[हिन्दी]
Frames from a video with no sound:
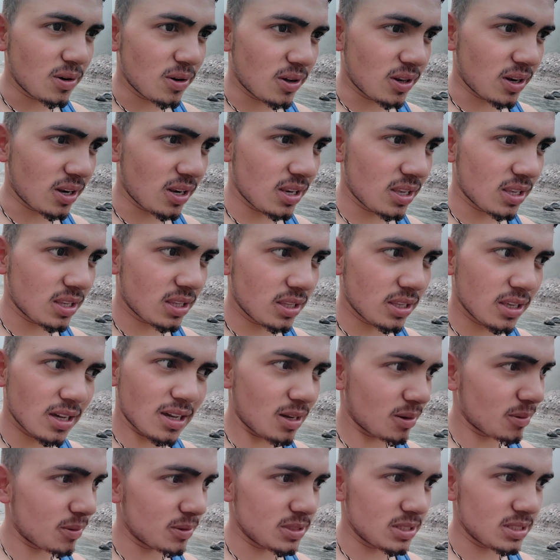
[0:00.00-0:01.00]
और
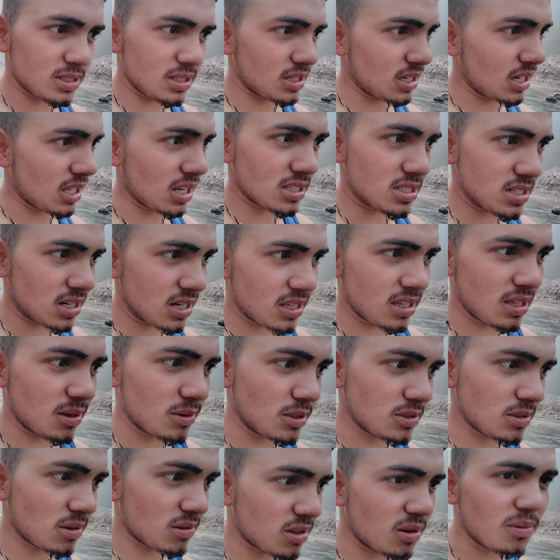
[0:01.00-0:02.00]
ग्यारह बजे से ग्यारह साढ़े
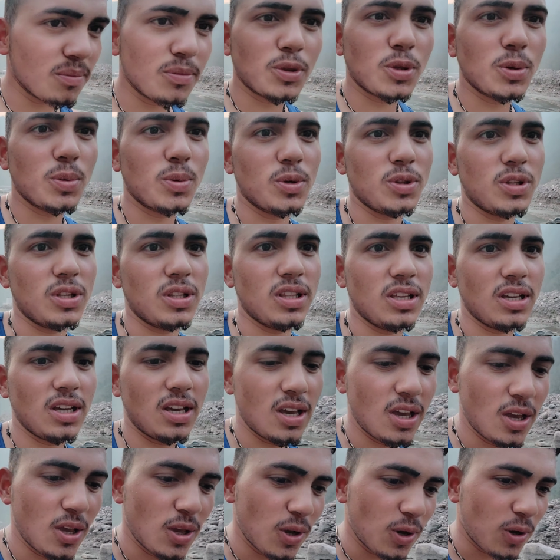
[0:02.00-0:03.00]
ग्यारह बजे तो कम धूप होते थे
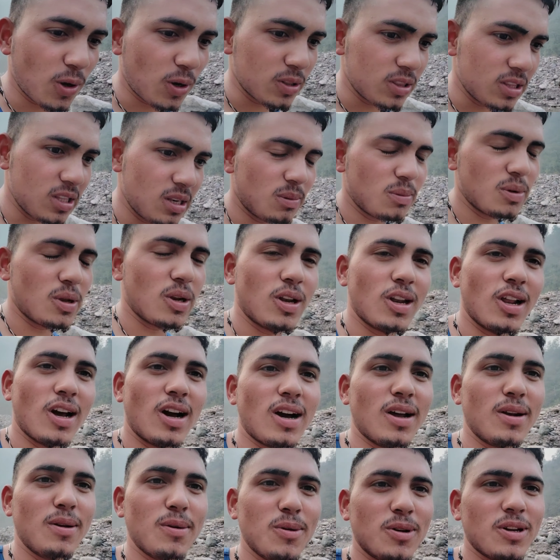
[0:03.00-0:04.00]
और दिन में
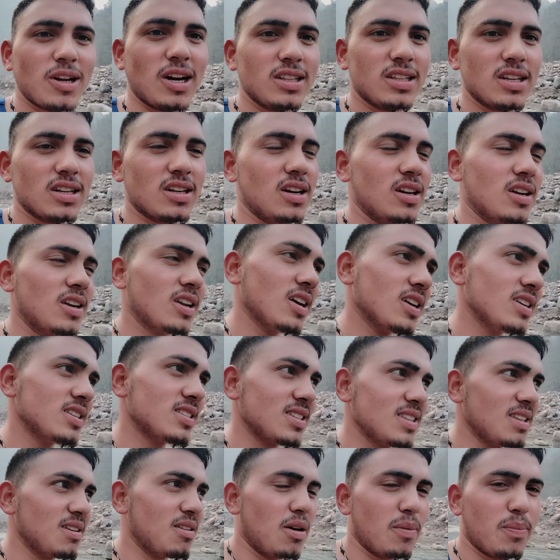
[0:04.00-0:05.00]
नहा नो का आधा घंटा
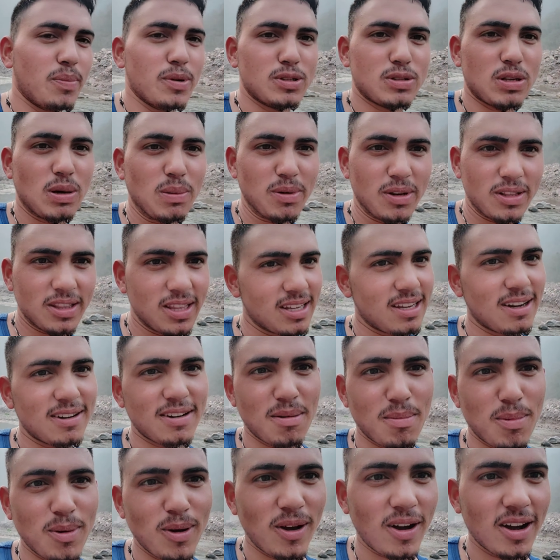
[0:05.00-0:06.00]
सीधा वापस तो आपने देखा
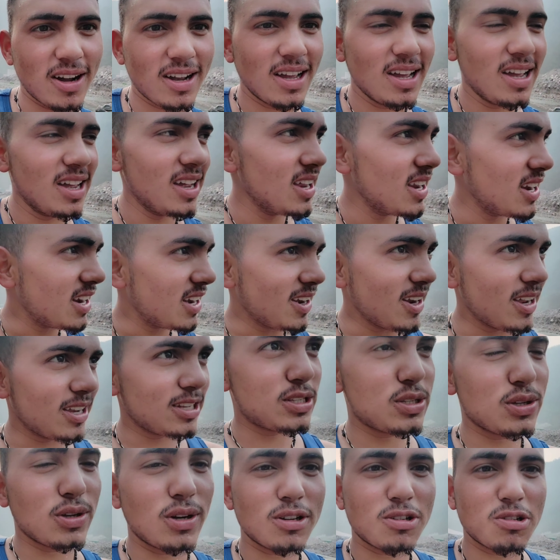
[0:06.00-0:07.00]
होगा ब्लॉग
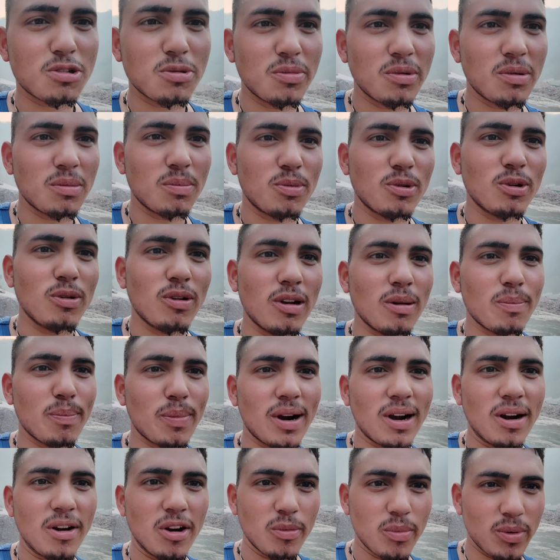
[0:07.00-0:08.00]
नेचुरल स्विमिंग पूल वाला
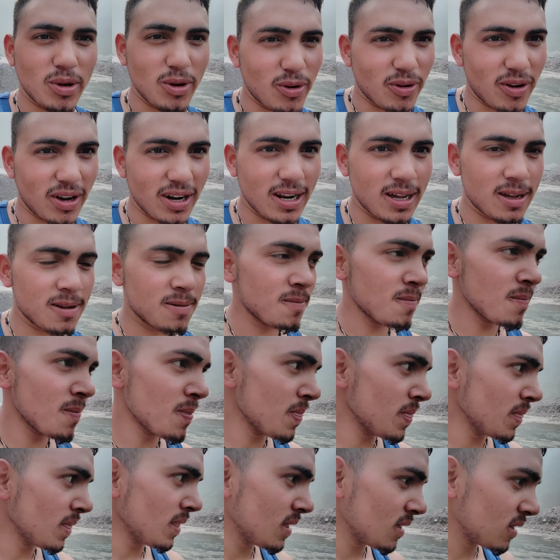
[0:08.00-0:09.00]
पहाड़ों में वो वाला
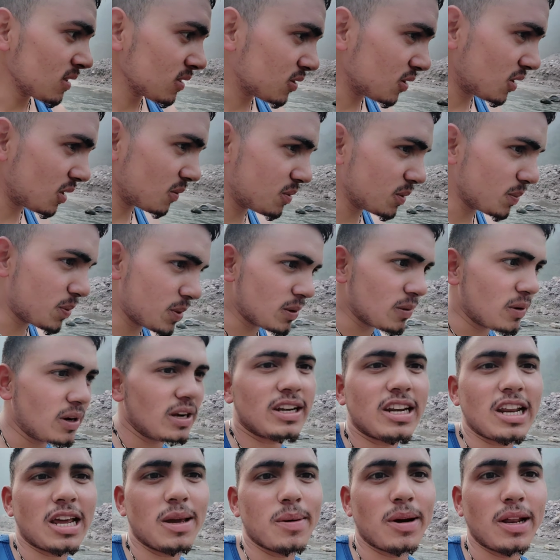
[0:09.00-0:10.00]
तो अभी फिर
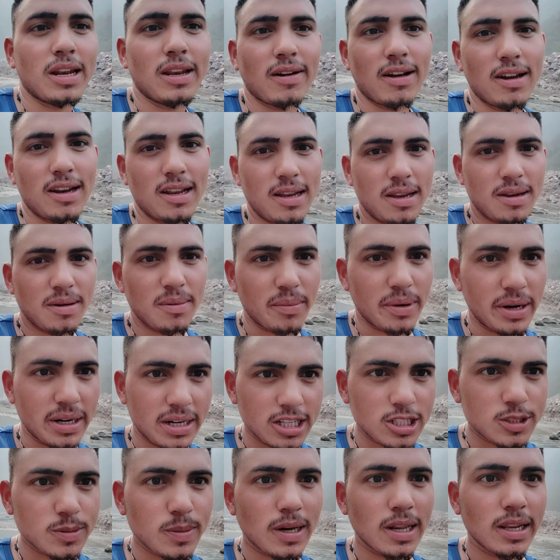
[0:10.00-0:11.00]
वही टाइम आने वाला है
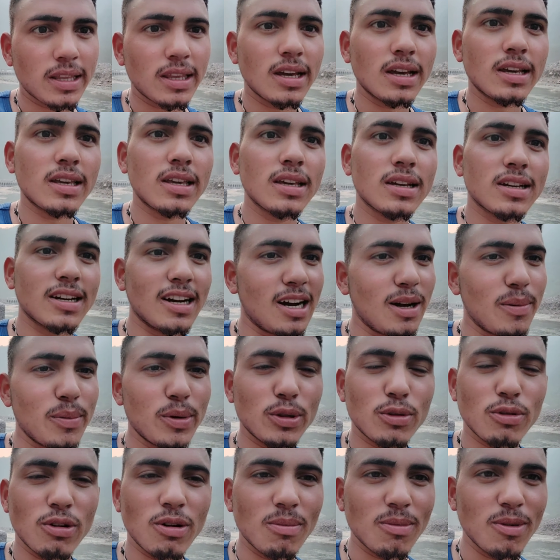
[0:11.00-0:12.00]
बट इस बार क्या है कि काम
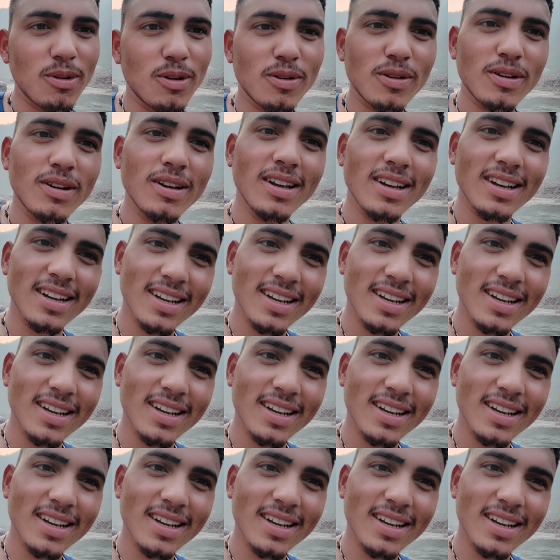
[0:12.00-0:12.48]
है तो हम लोग